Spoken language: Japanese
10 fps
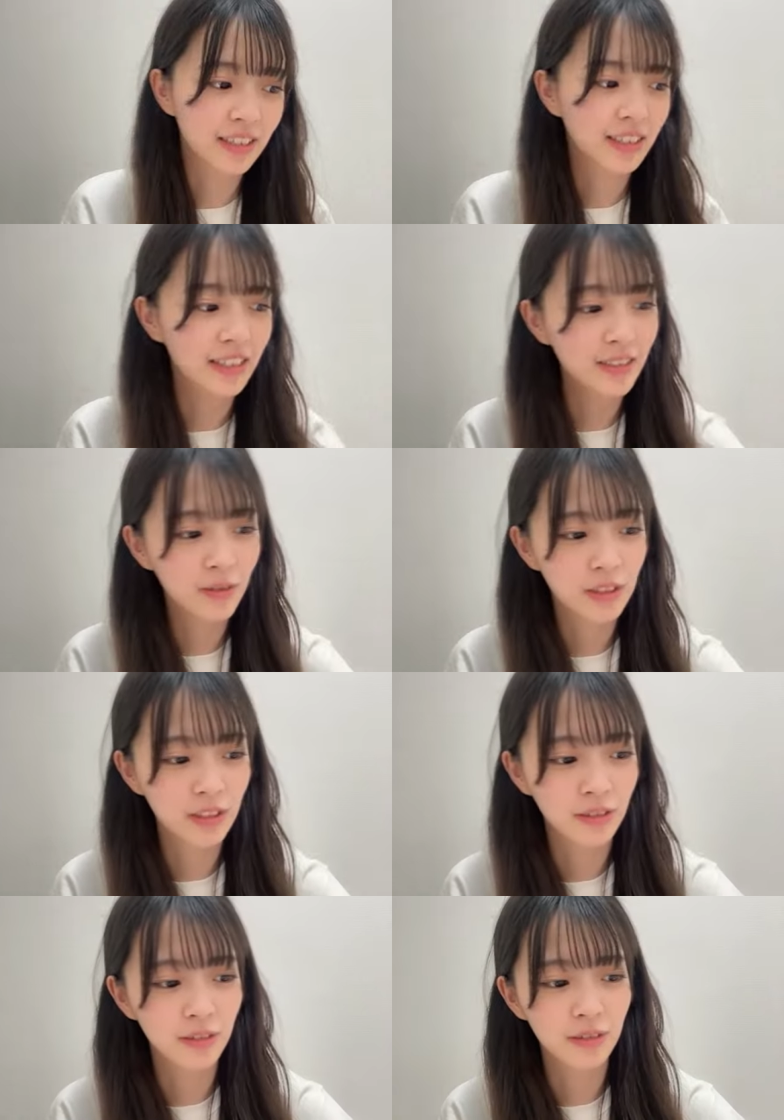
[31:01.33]
私ラジオ
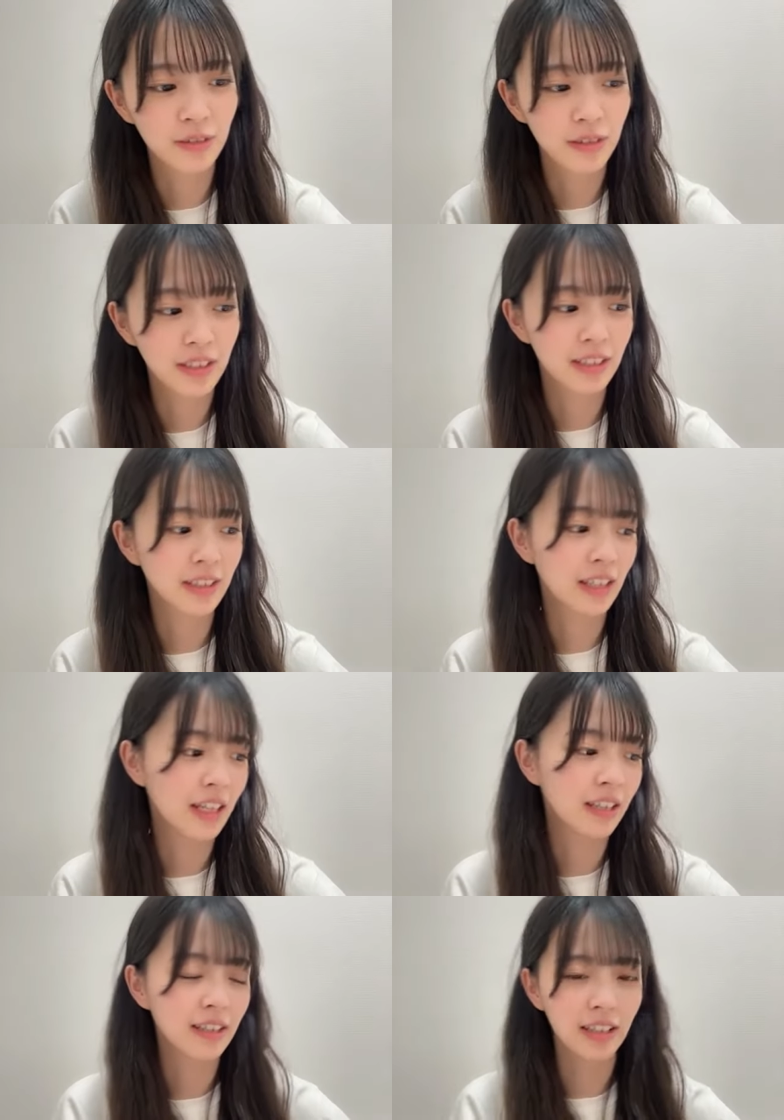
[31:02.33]
の収録の時
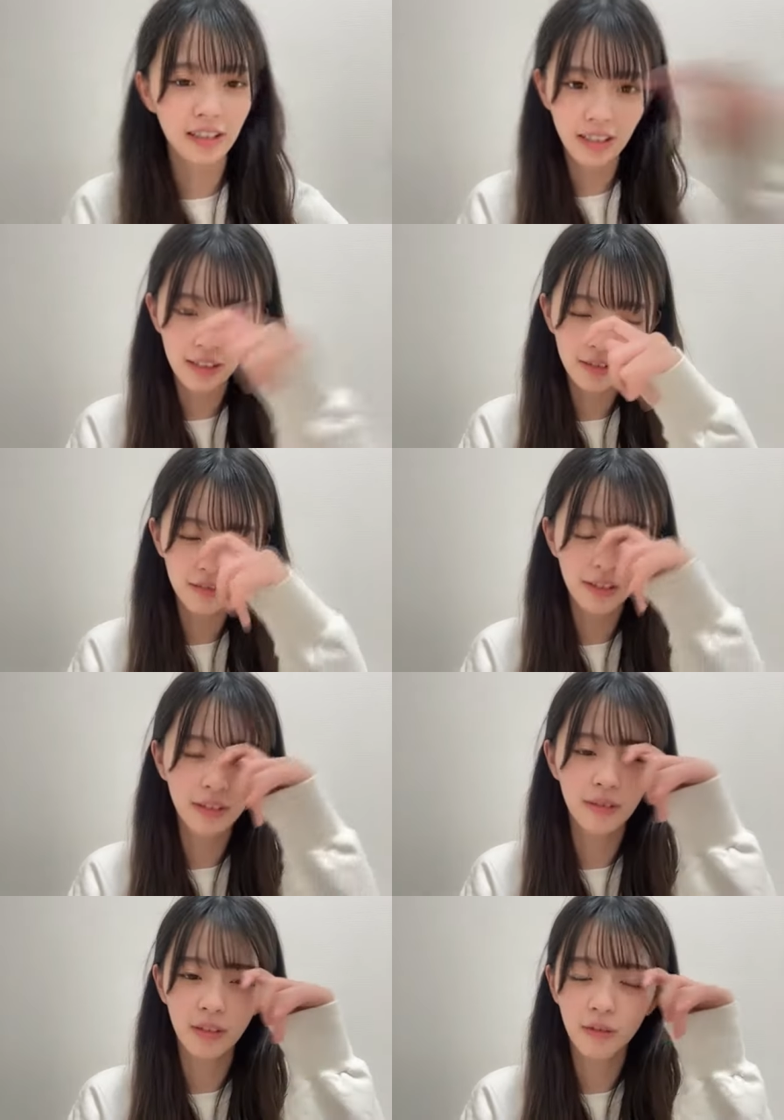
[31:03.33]
にね大体そ
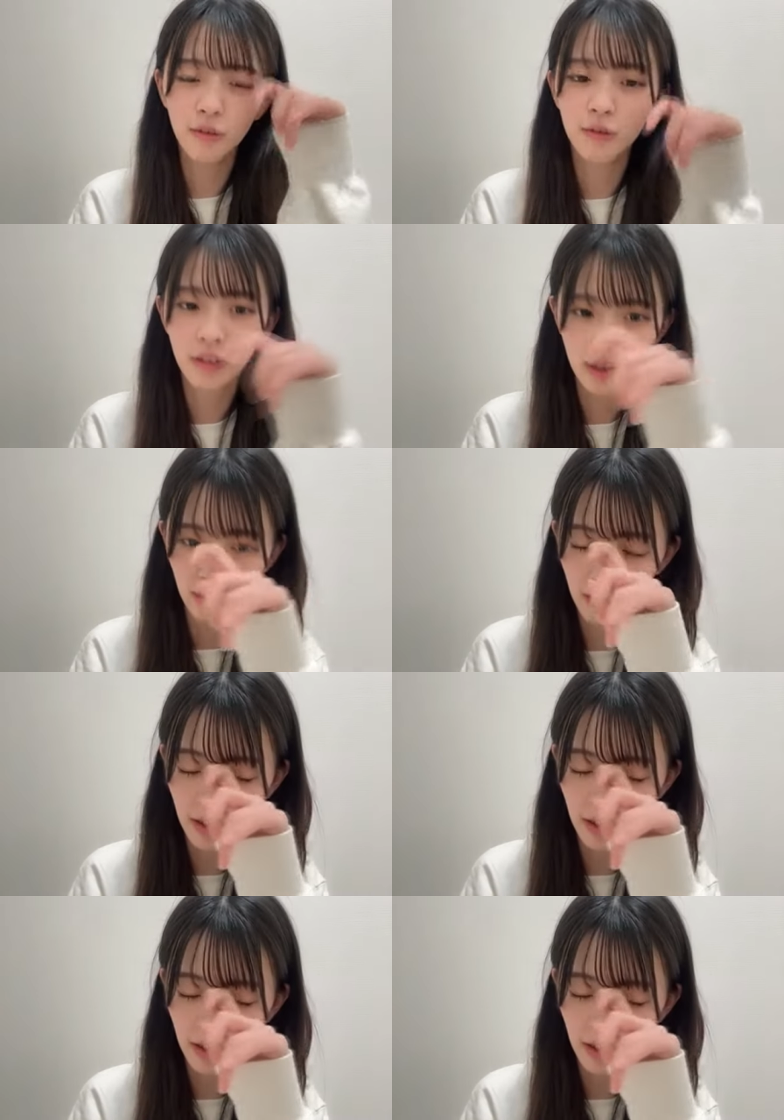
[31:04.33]
の後に公演